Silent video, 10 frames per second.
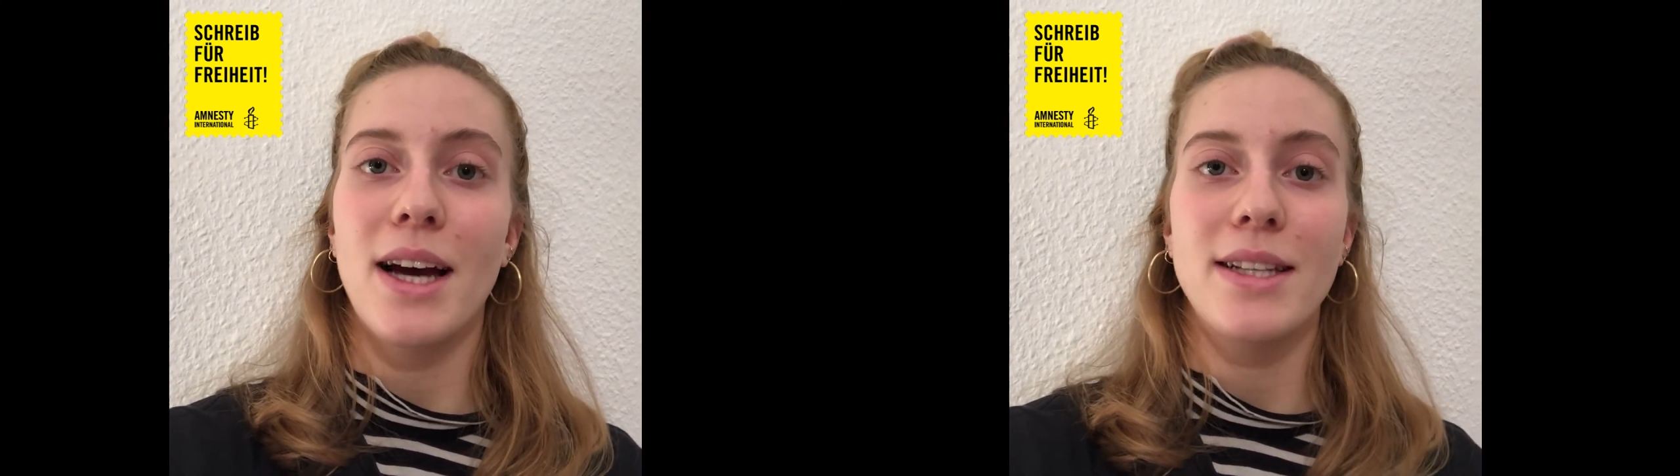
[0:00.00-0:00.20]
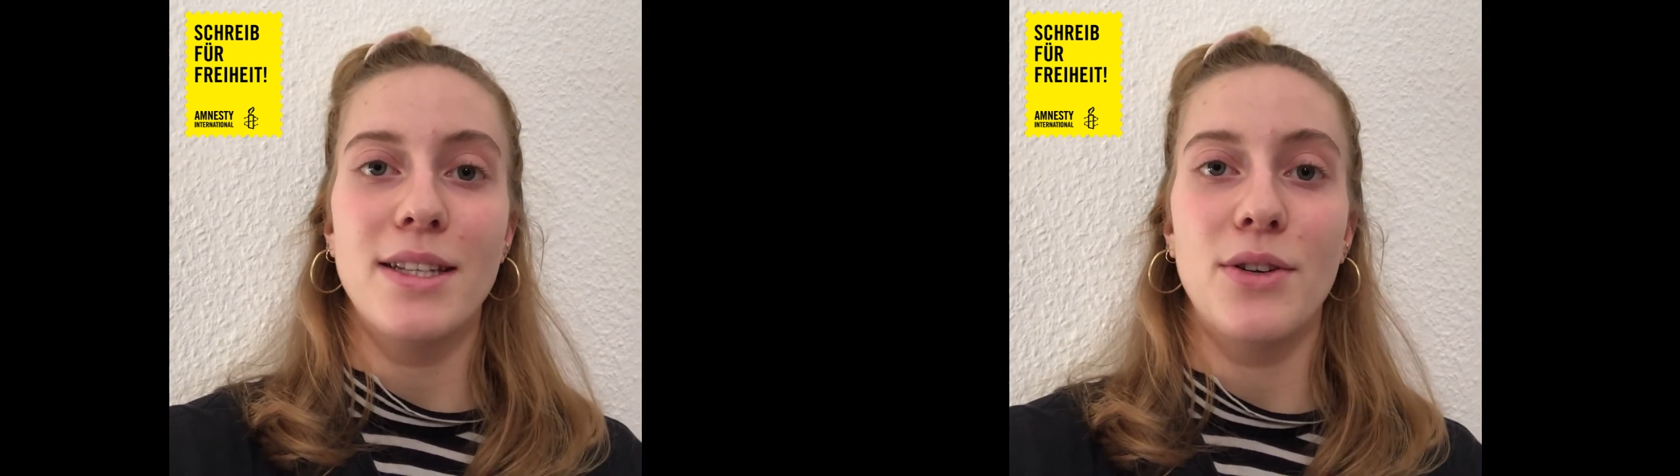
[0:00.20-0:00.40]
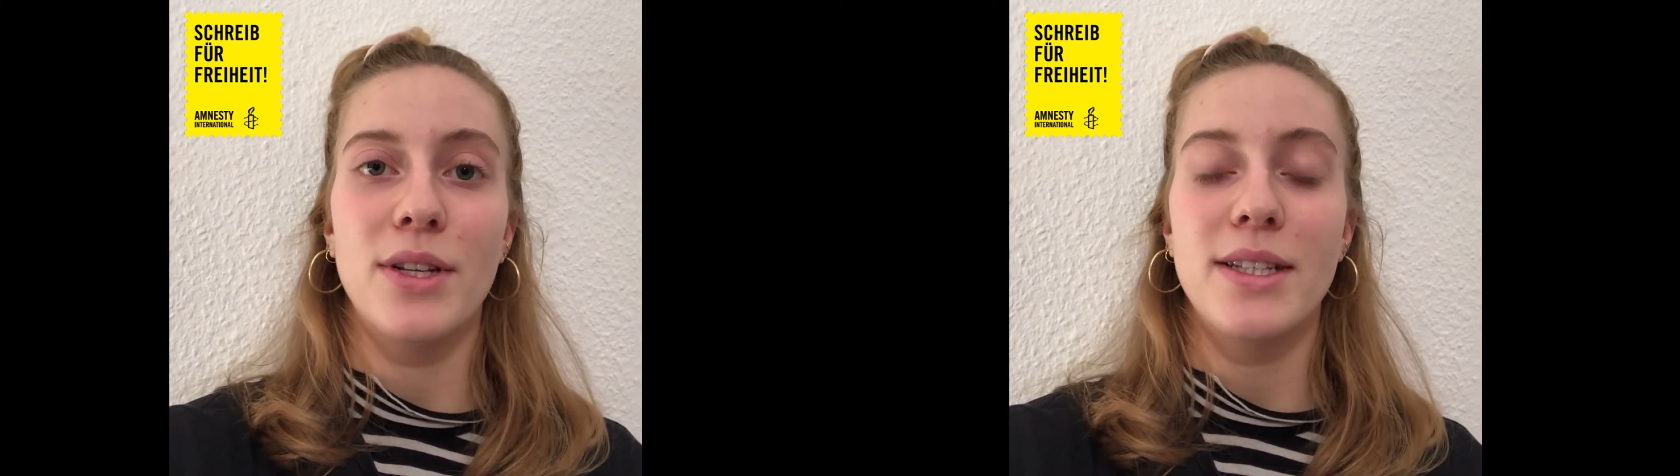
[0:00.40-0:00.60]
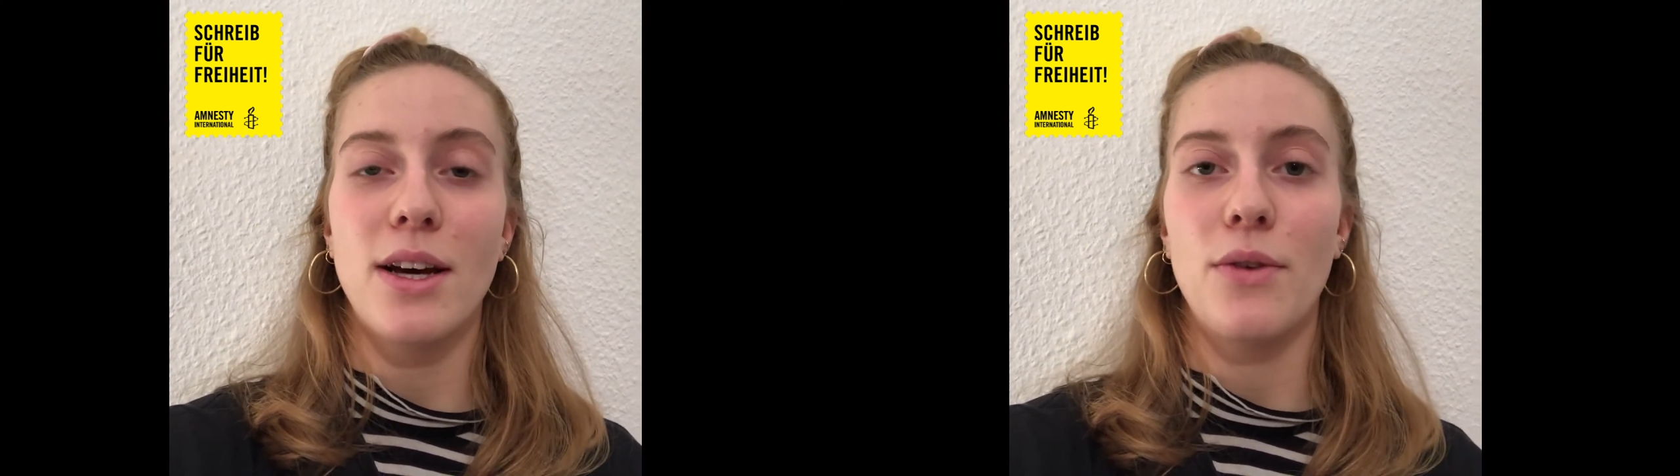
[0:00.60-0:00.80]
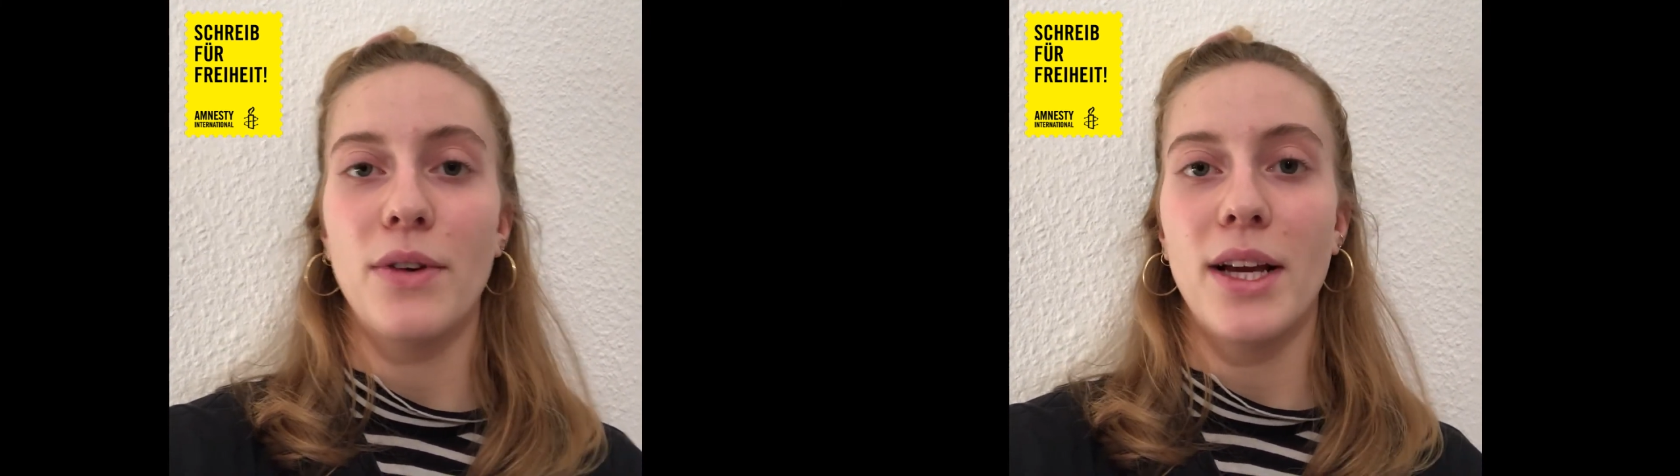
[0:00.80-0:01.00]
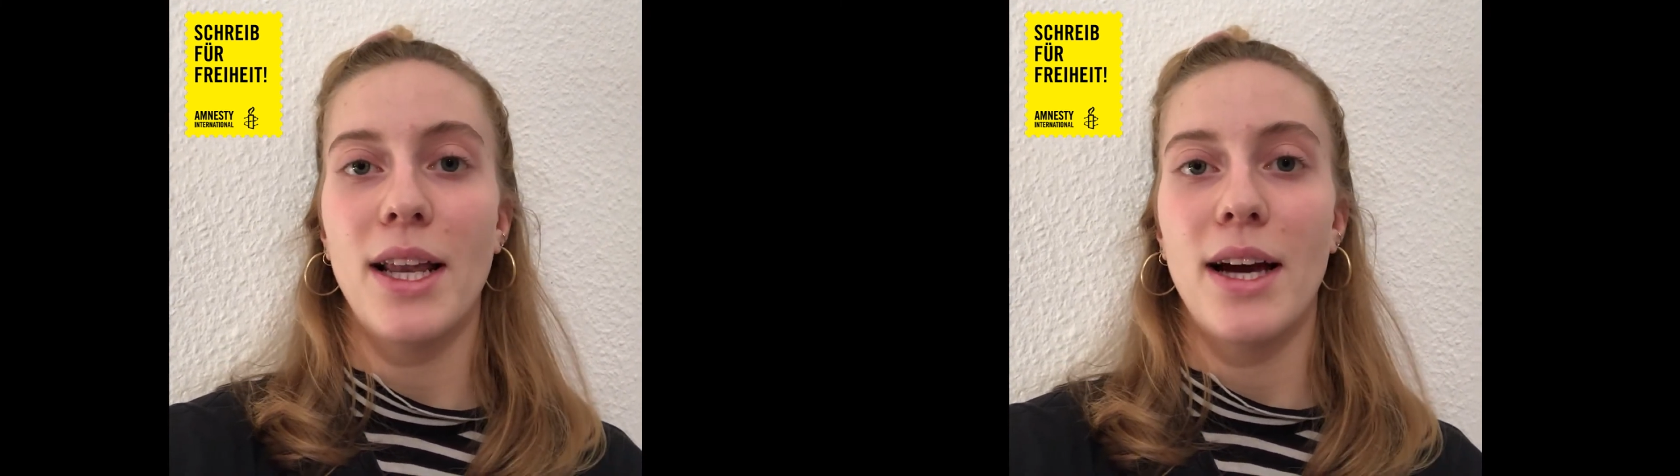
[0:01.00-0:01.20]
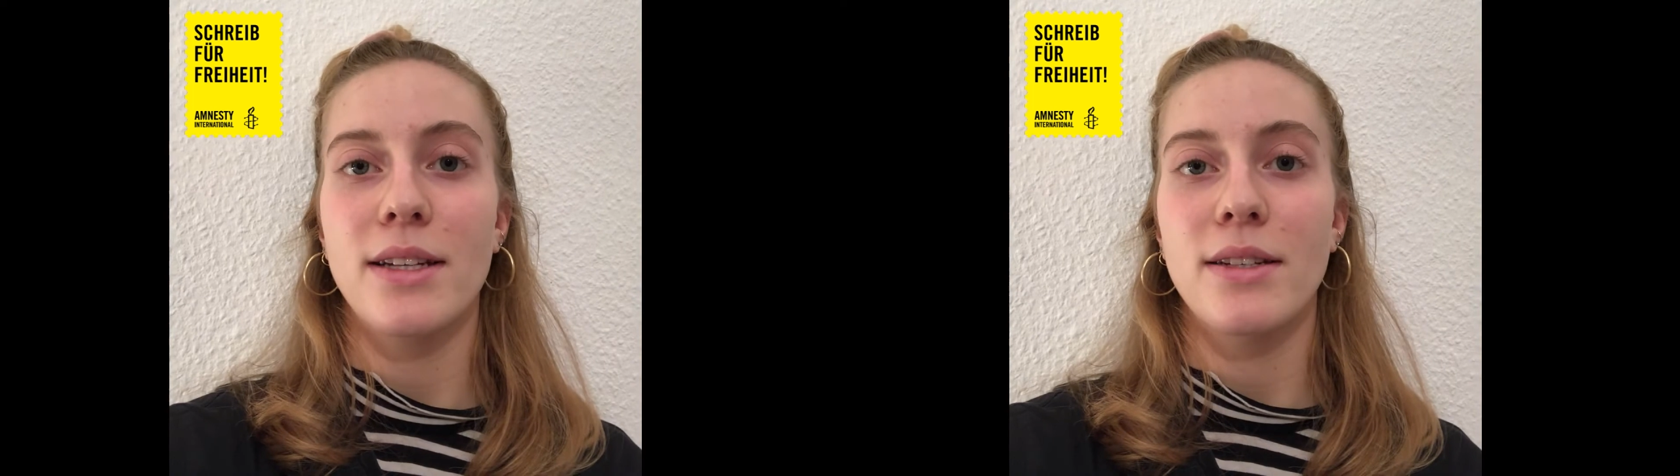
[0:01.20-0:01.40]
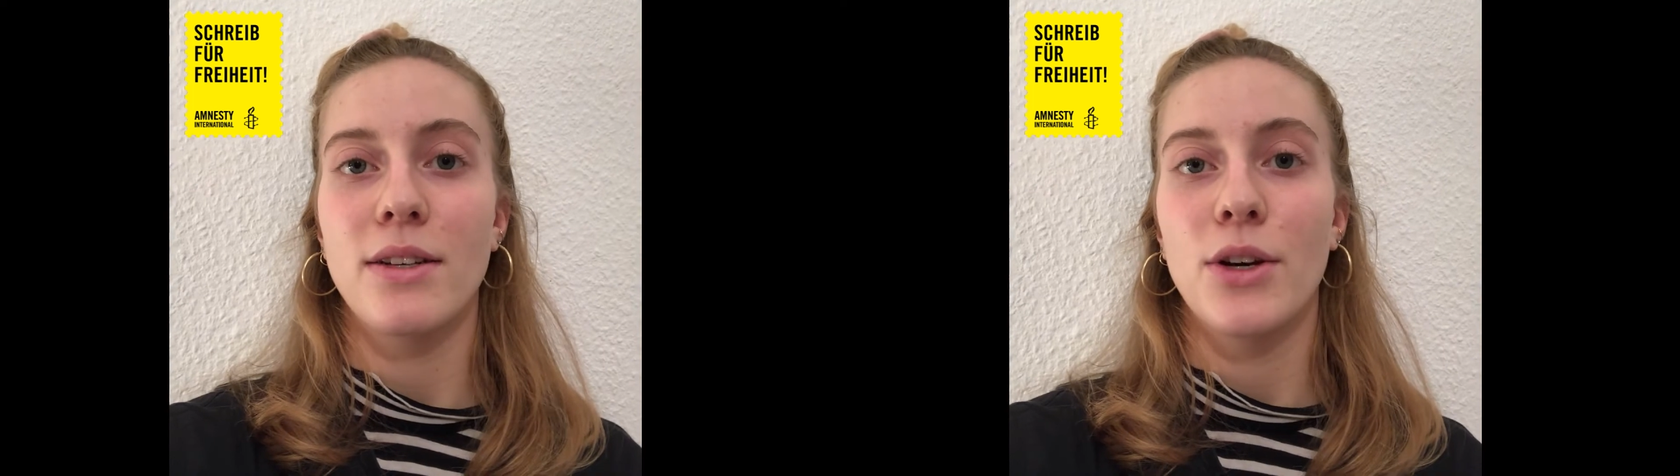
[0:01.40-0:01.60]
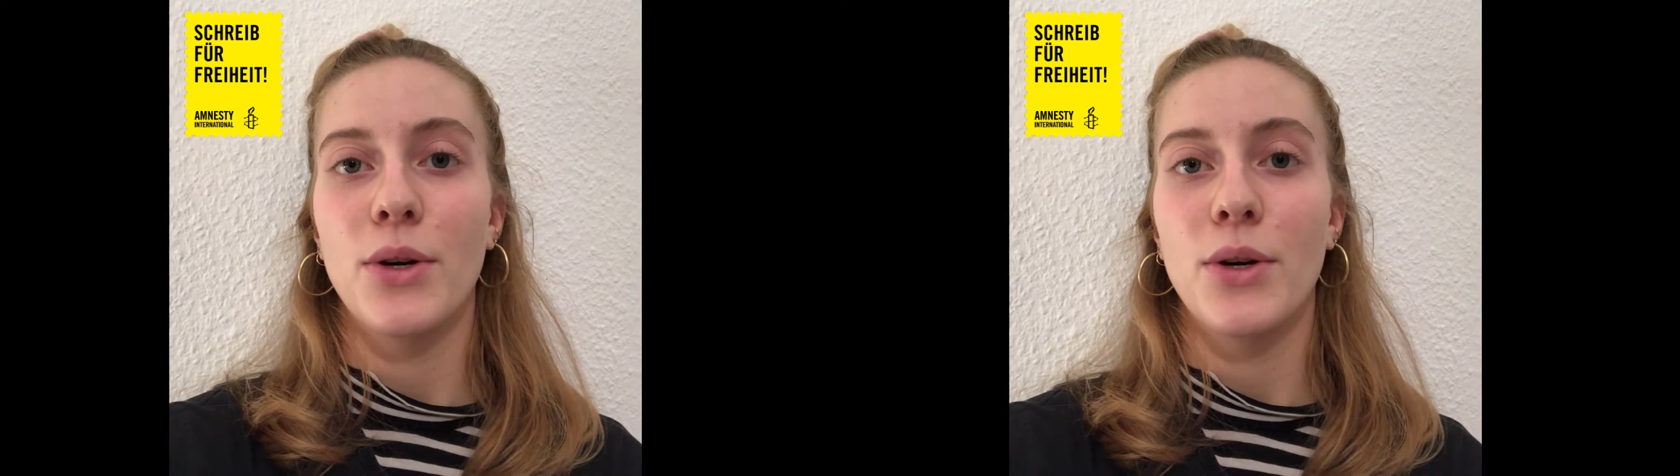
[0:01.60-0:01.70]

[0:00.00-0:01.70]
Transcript: hat sich noch nichts aufgeklärt